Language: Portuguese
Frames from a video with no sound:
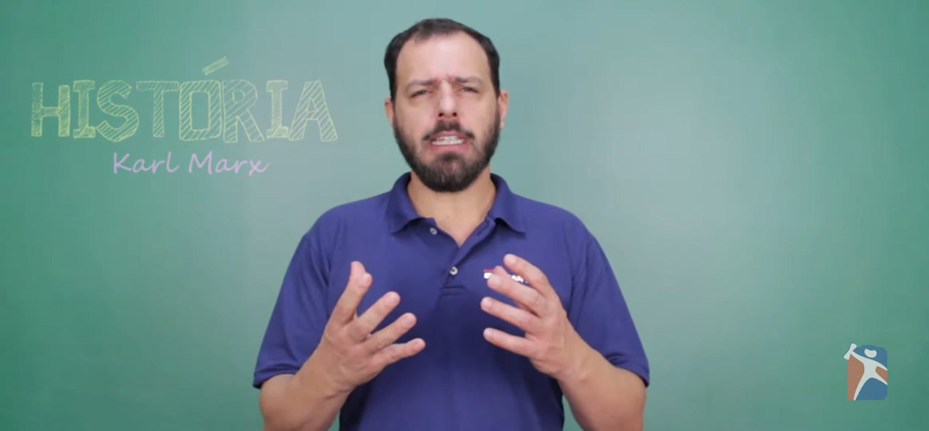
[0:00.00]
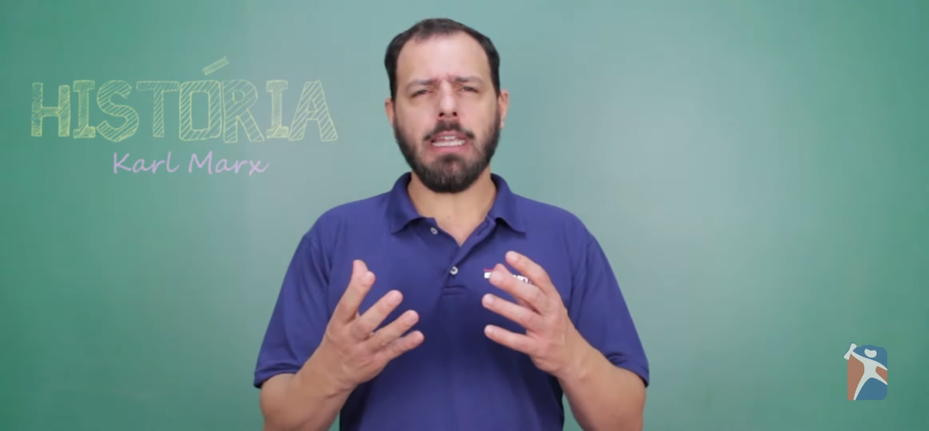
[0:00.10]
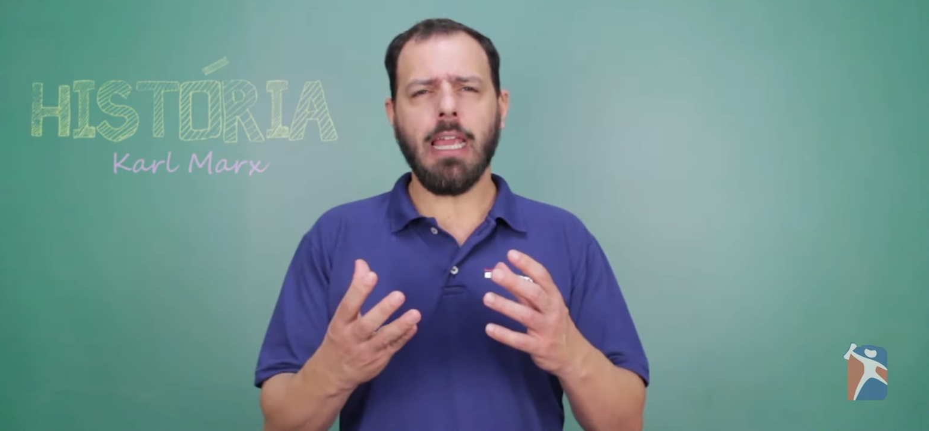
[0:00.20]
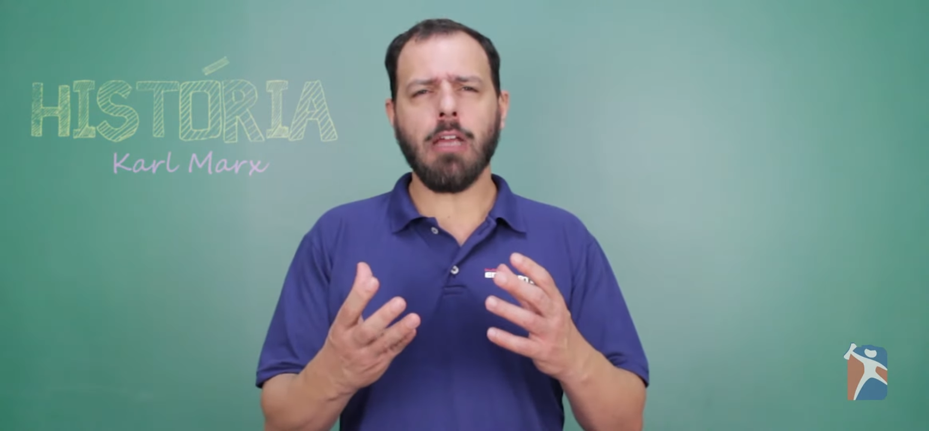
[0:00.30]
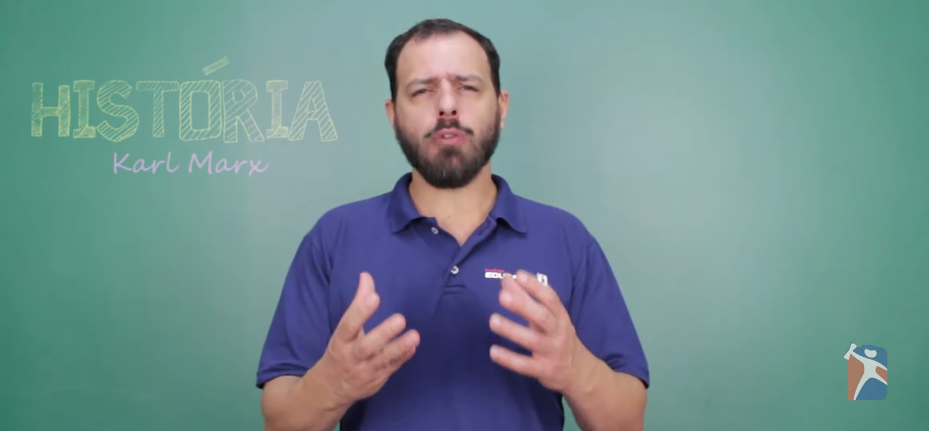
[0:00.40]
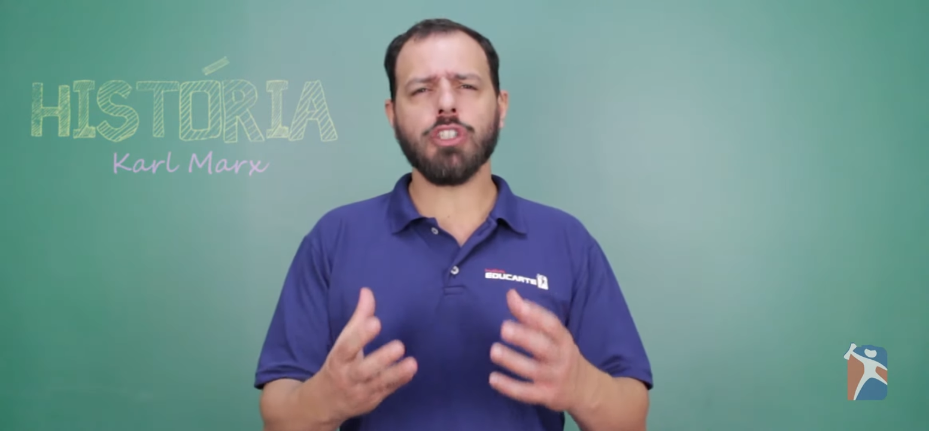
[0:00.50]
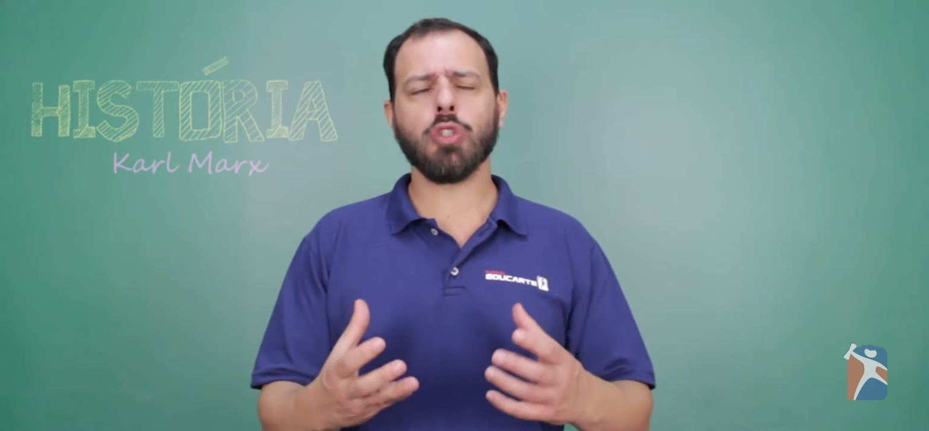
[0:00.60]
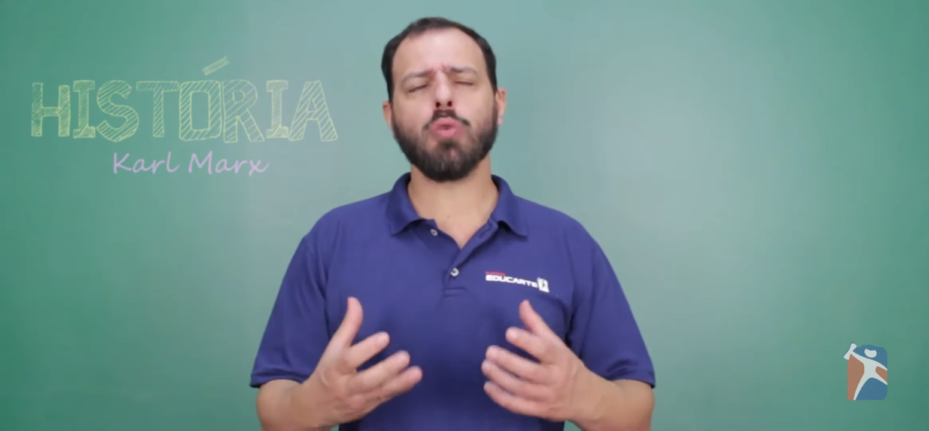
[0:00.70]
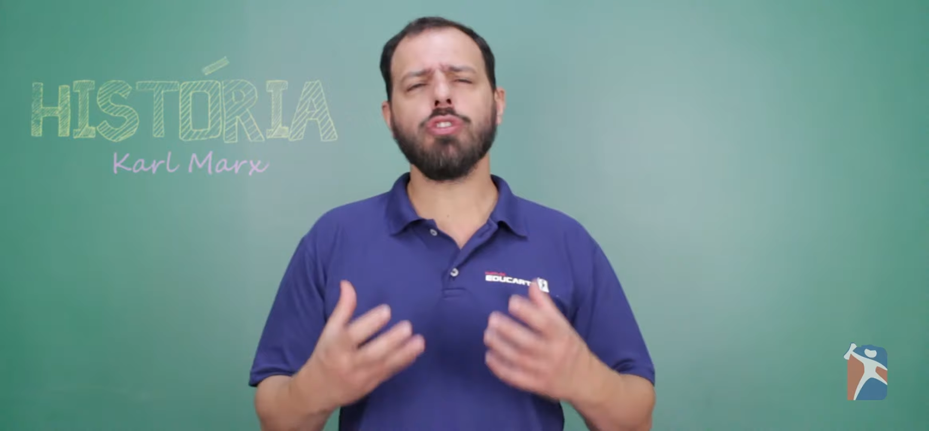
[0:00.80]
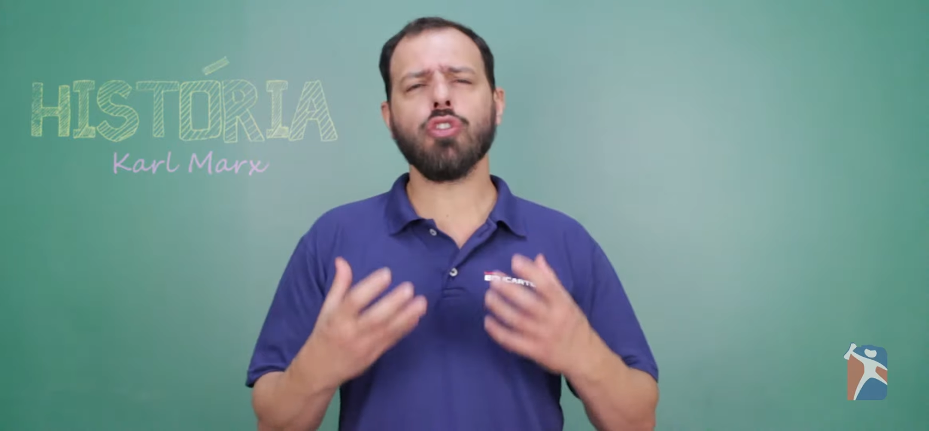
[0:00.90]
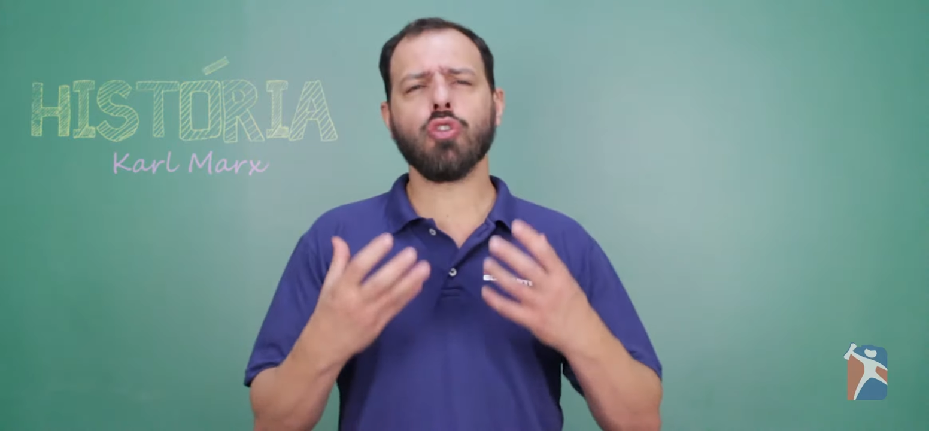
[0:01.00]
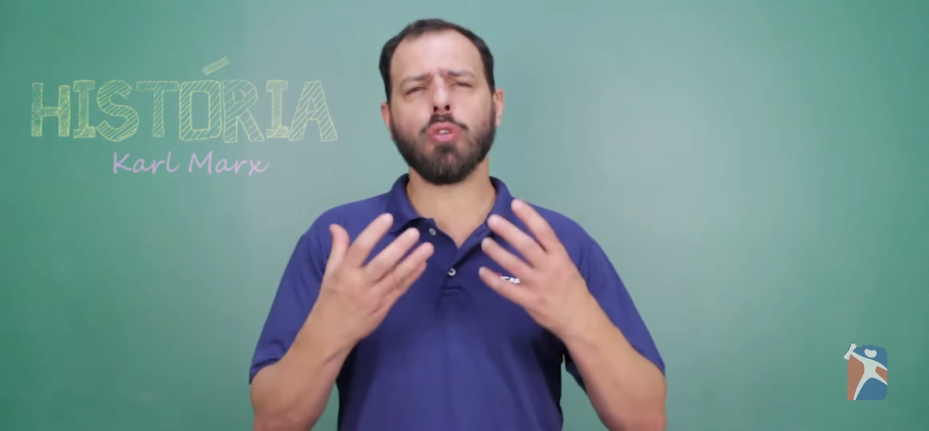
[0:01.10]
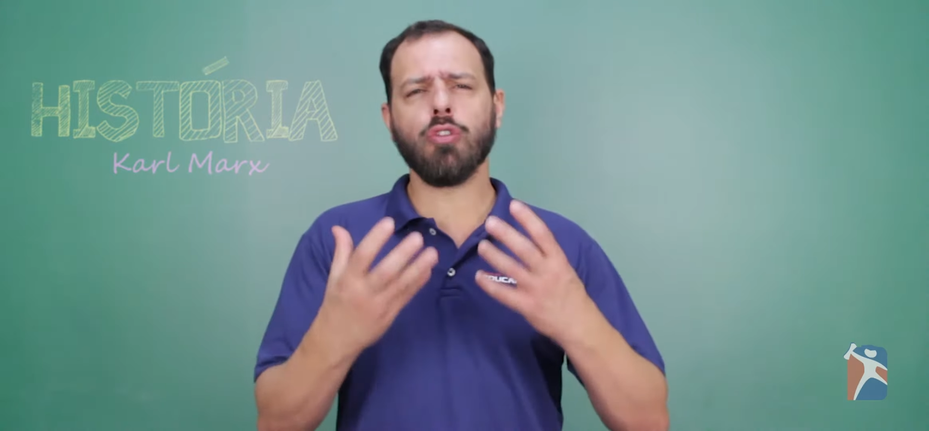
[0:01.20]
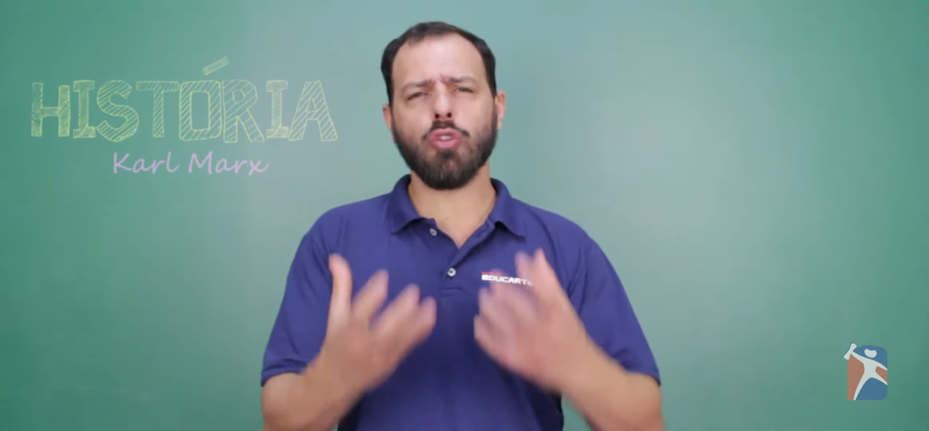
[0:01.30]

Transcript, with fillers: que eram as condições